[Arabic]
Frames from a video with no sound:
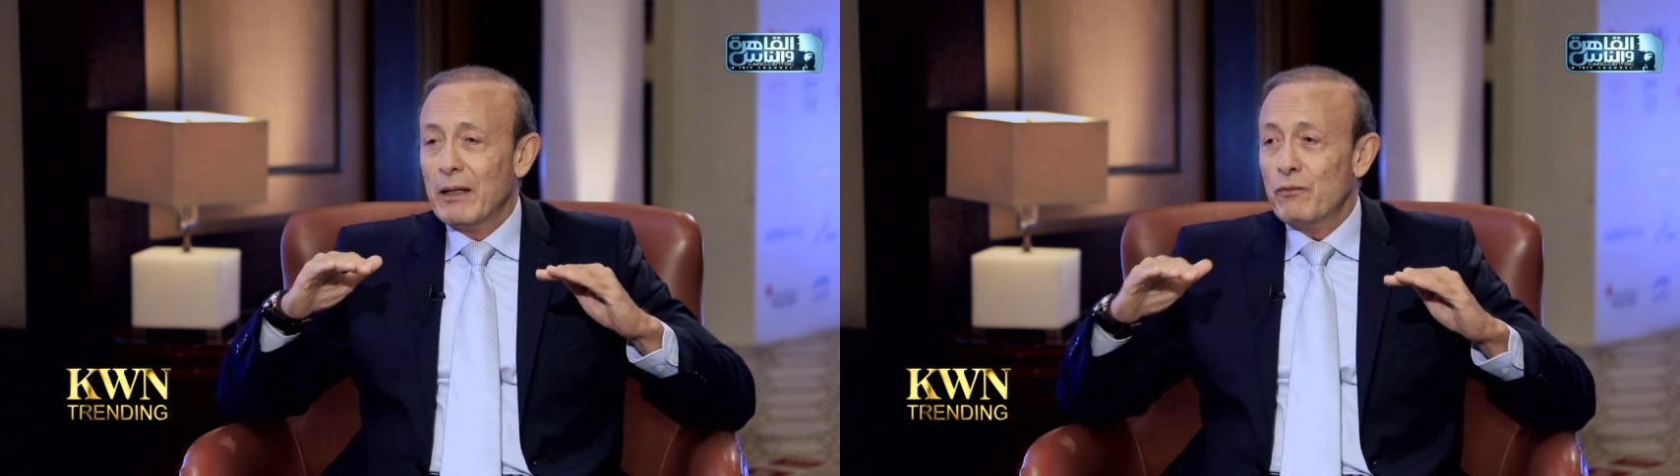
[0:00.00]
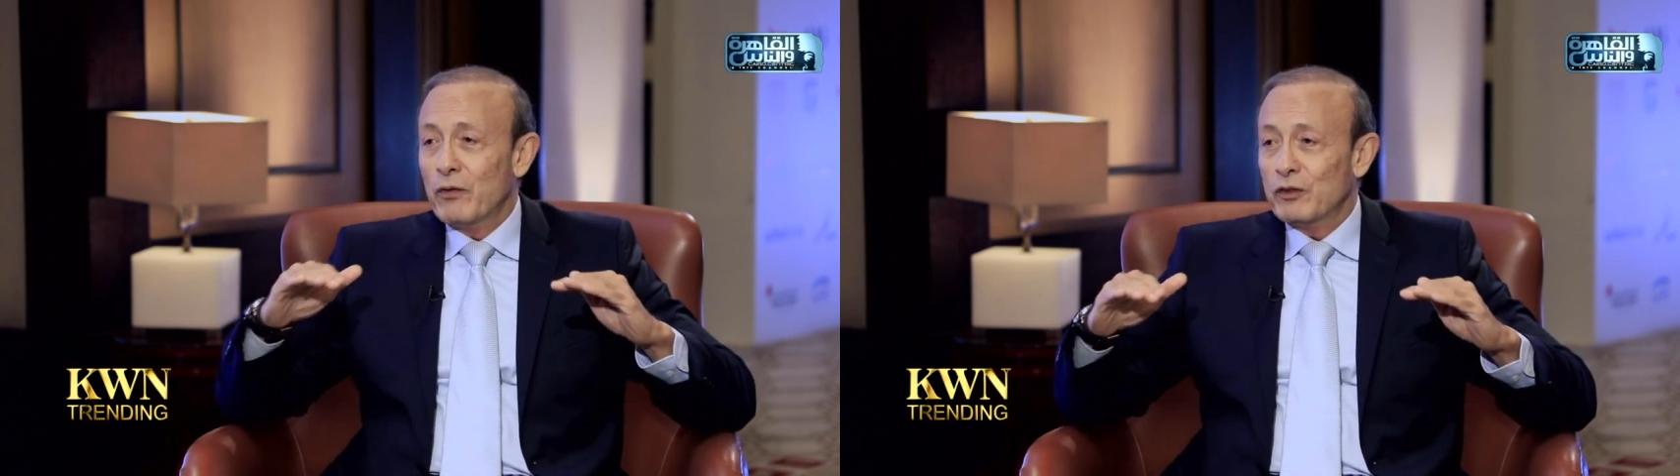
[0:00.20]

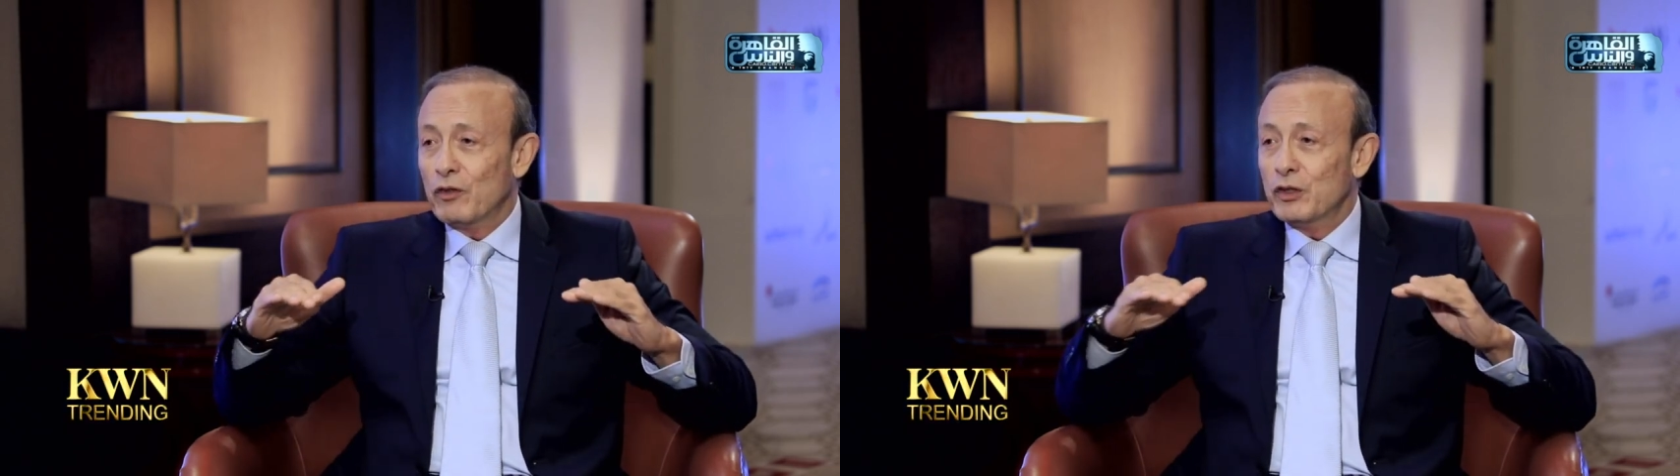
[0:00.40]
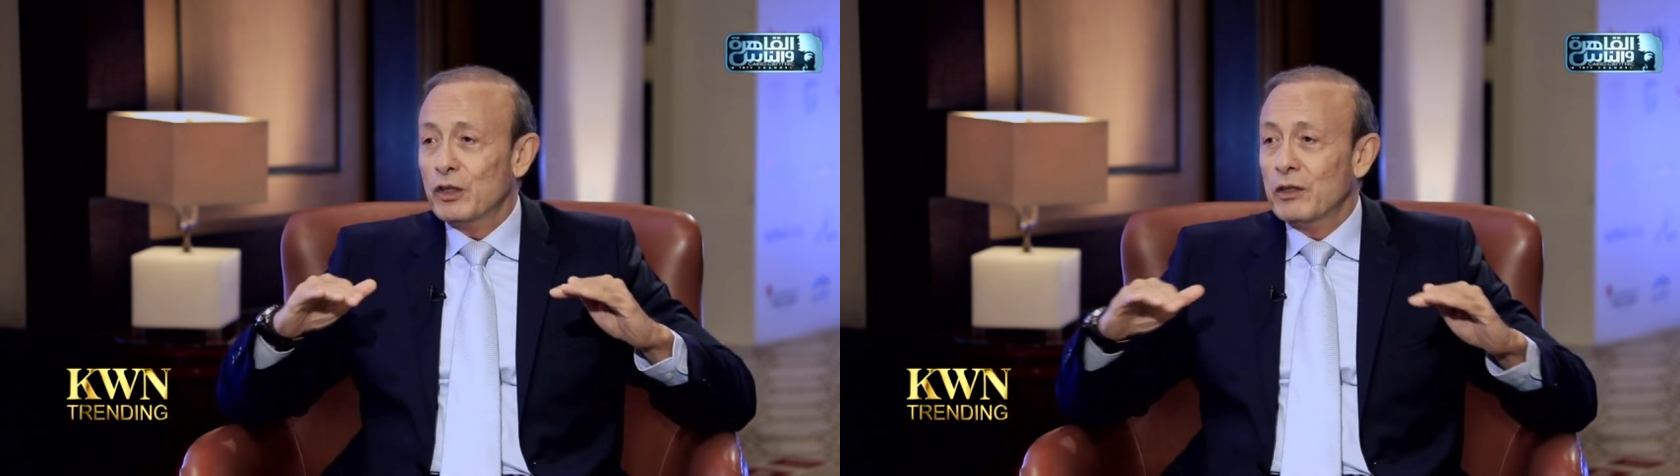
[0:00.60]

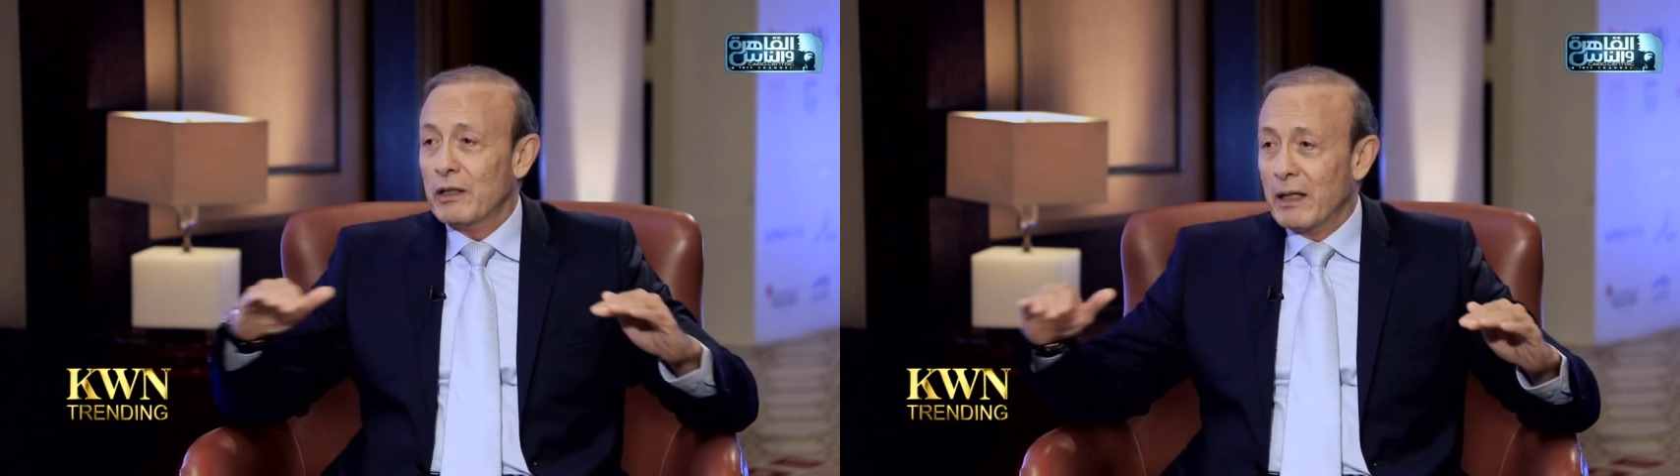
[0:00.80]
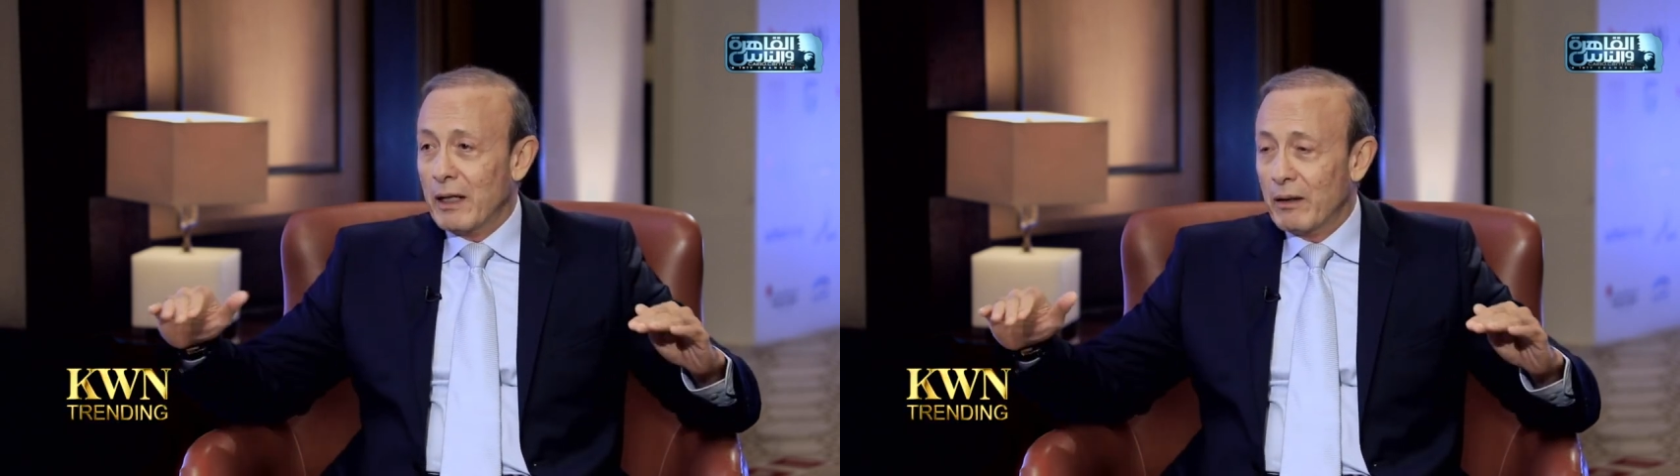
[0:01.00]
انفراستراكشر
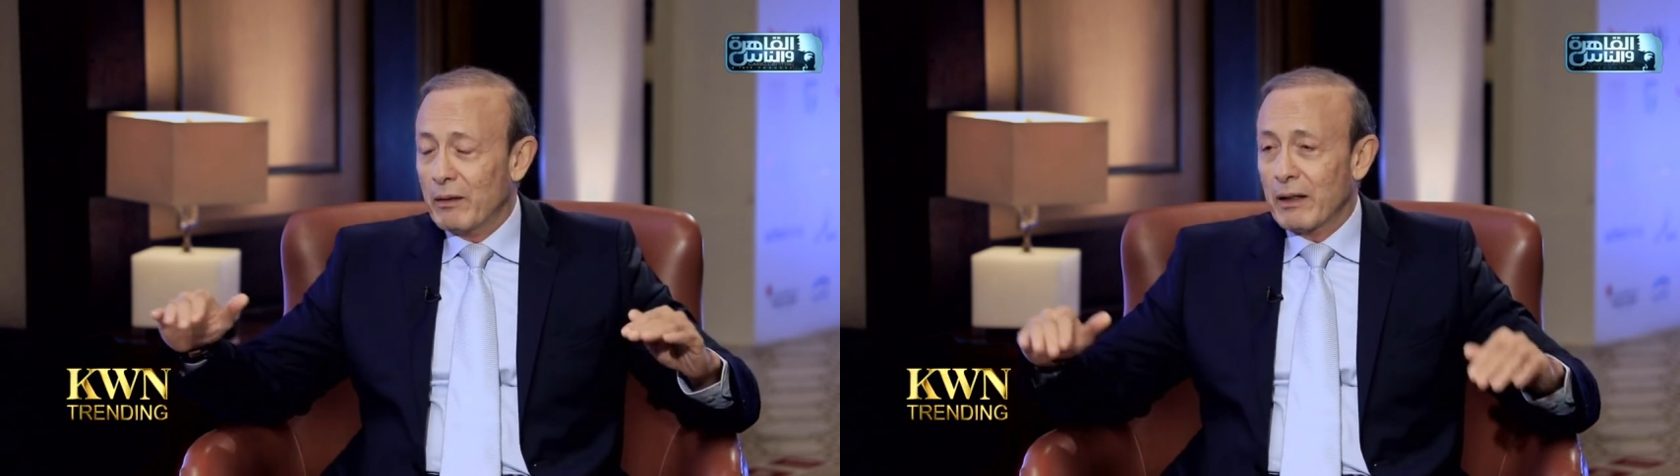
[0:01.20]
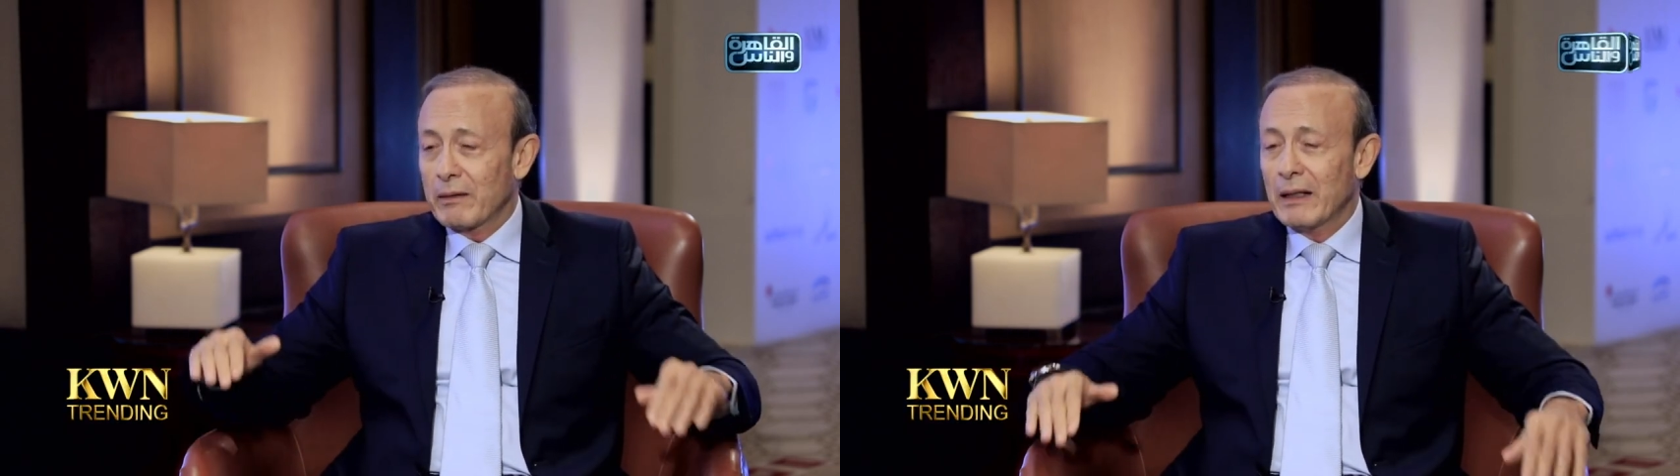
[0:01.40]
نطلع
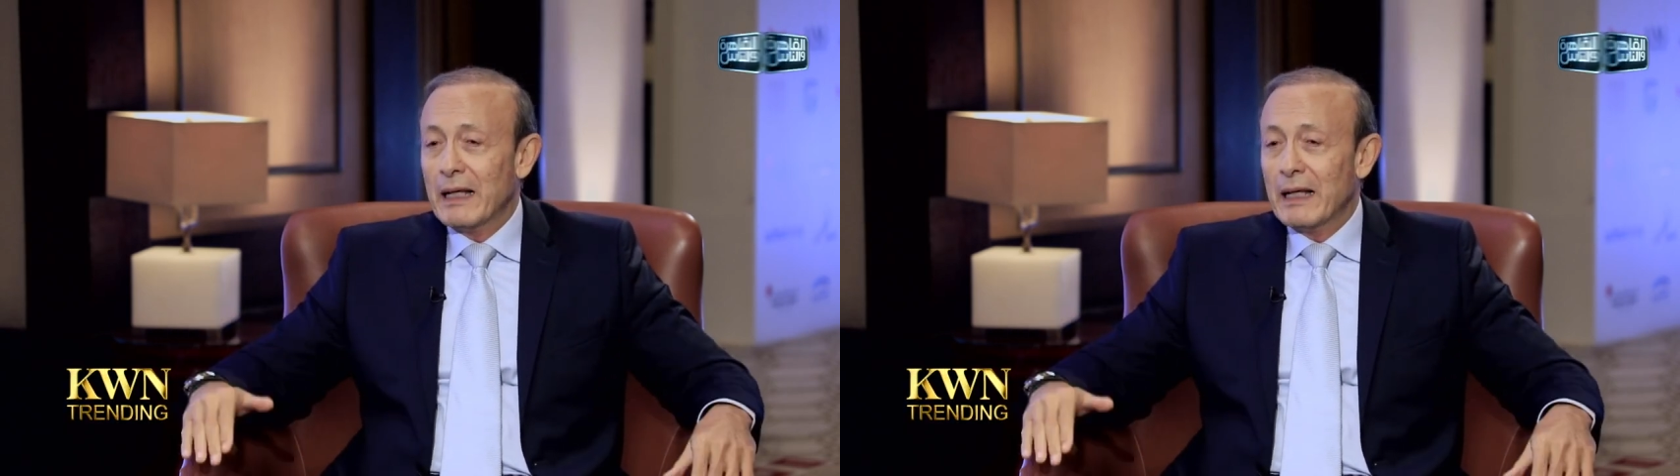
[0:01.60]
العرض